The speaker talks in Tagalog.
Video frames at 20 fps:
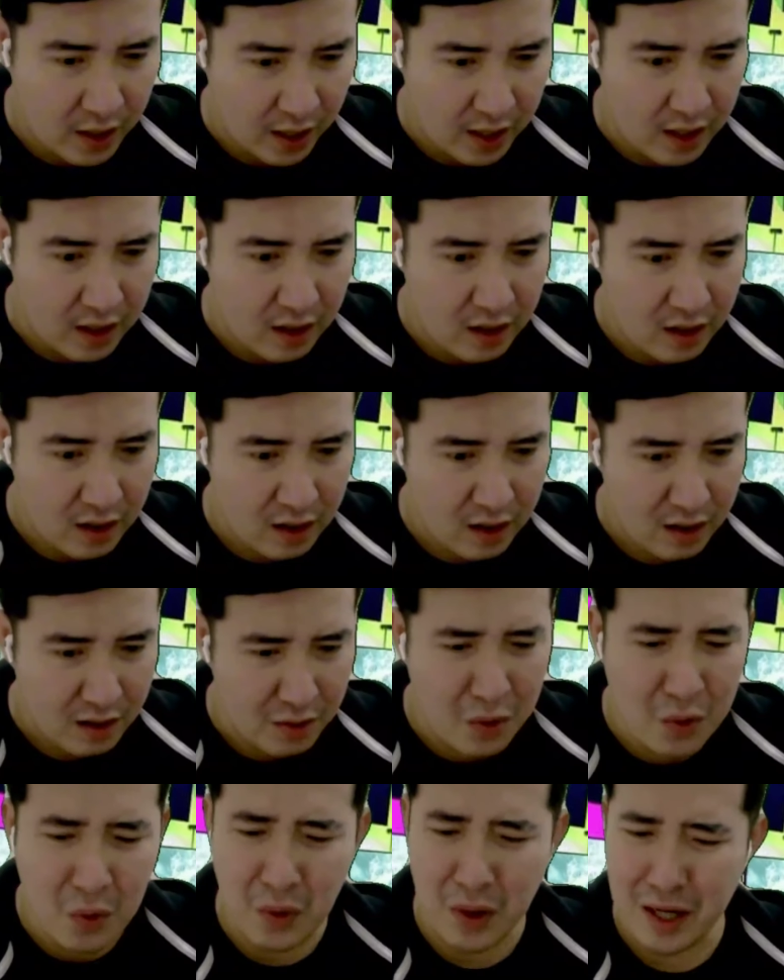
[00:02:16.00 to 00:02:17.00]
Okay.
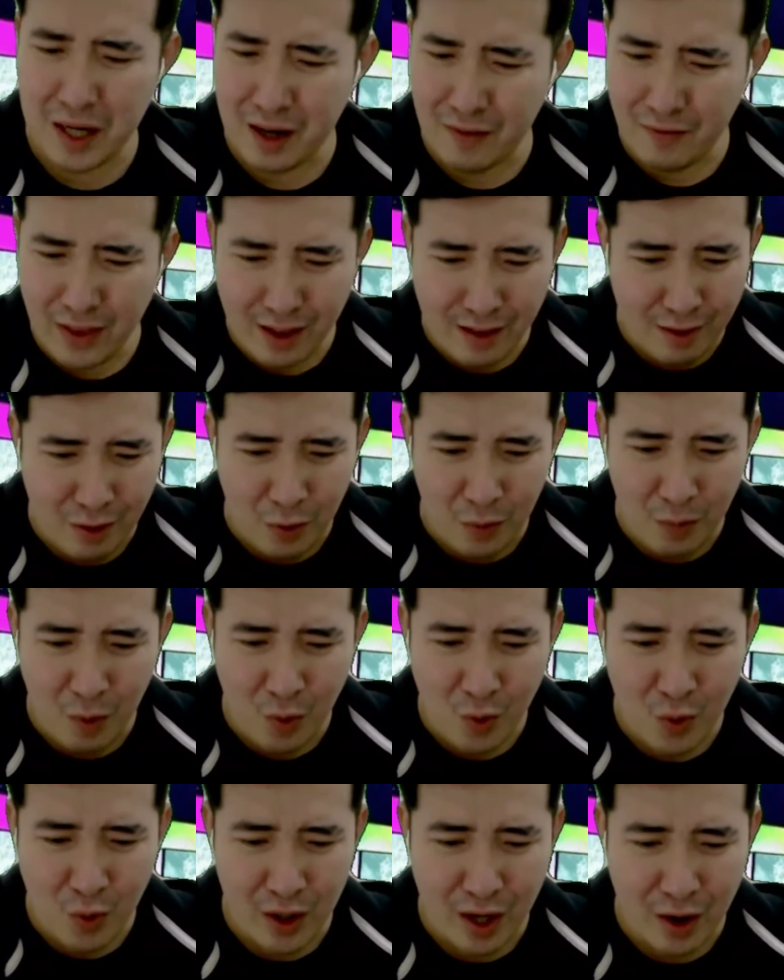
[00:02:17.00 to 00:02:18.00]
Oh, I love the slow
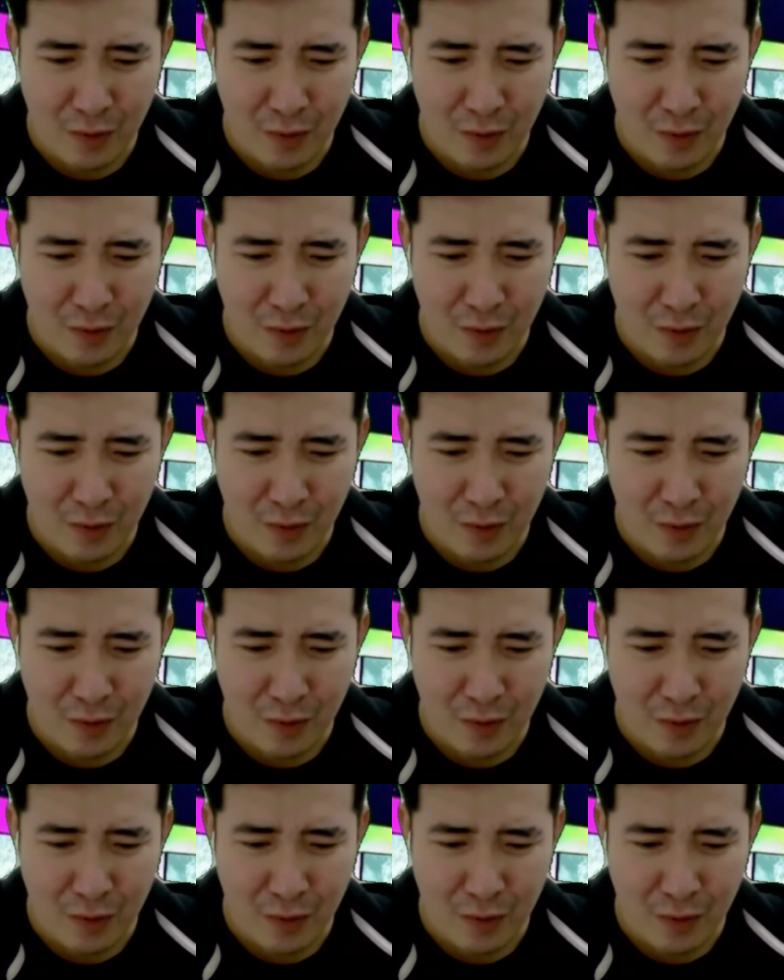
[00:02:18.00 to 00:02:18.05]
motion.